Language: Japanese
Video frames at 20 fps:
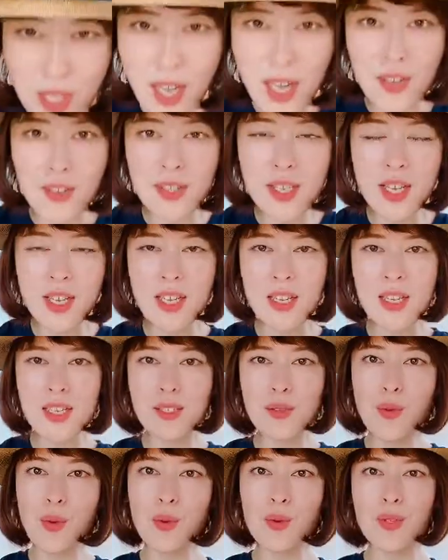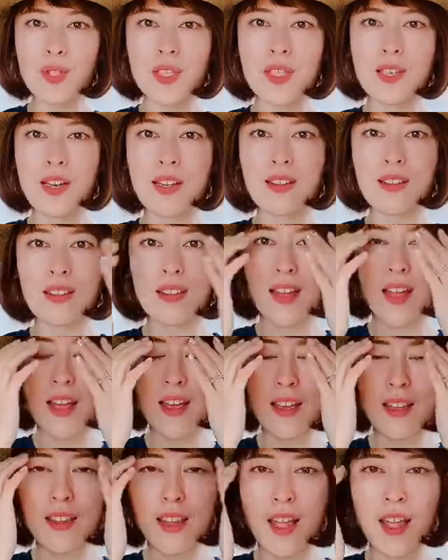春先にすごく使ってい
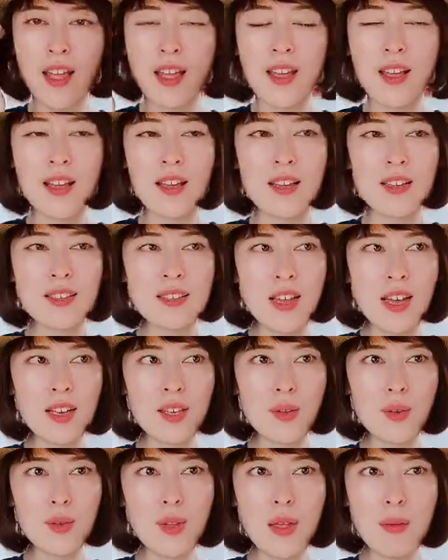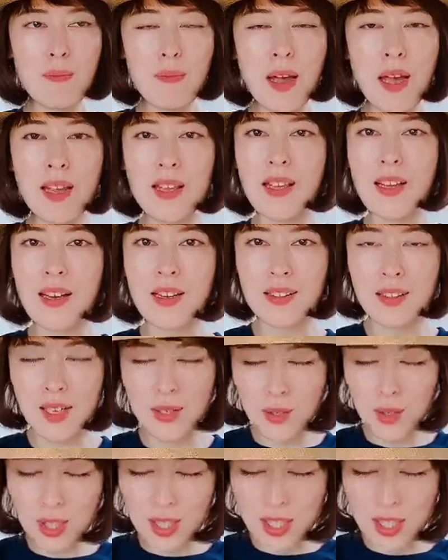て、さん、よねんまえに買ったグッ